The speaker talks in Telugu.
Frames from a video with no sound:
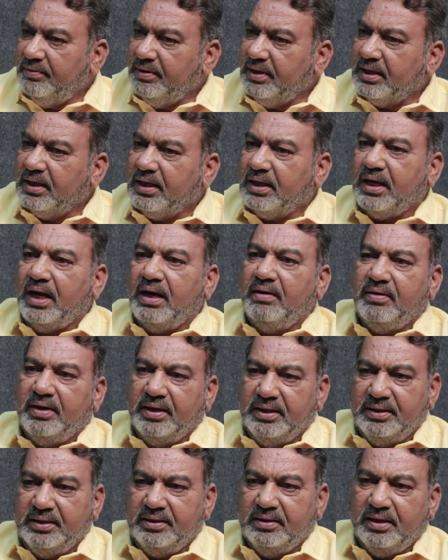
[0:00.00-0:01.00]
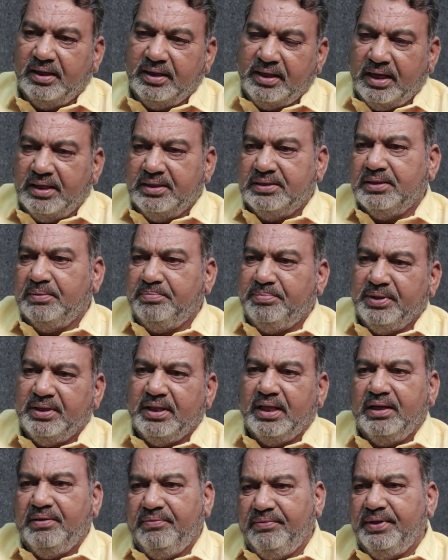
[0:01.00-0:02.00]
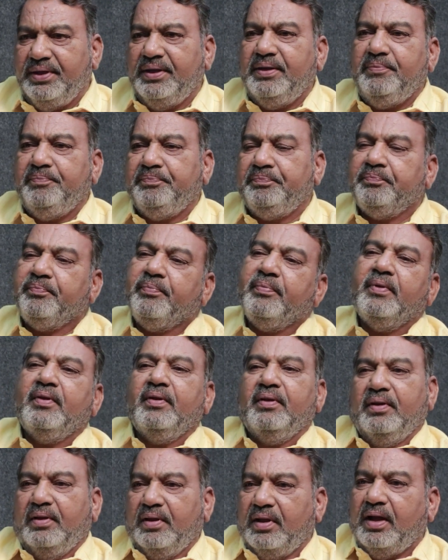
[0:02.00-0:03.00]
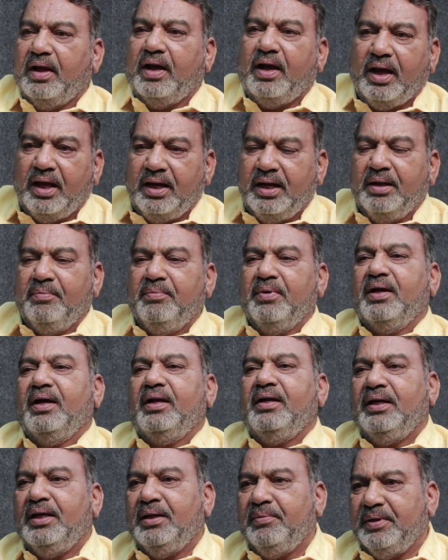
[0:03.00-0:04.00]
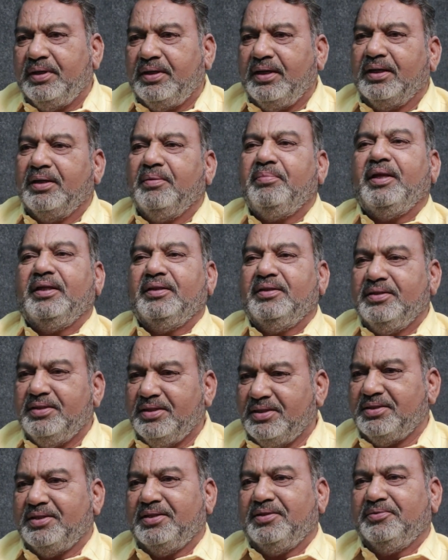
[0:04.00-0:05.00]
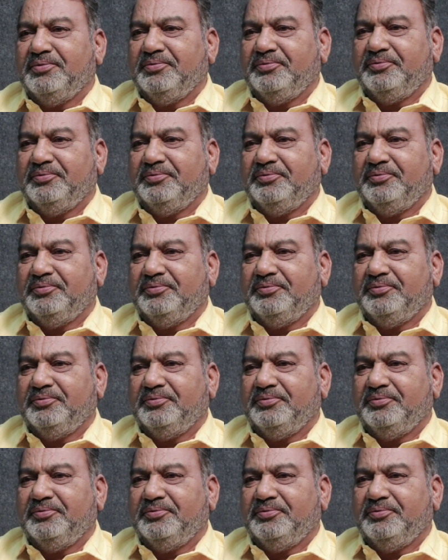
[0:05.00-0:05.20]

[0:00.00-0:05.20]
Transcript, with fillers: ఈ విధంగా కావాలి అని ఆయన చెప్పిన దాన్ని విని ఆయన నమ్మకాన్ని నిలబెట్టడానికి ప్రయత్నం చేశాను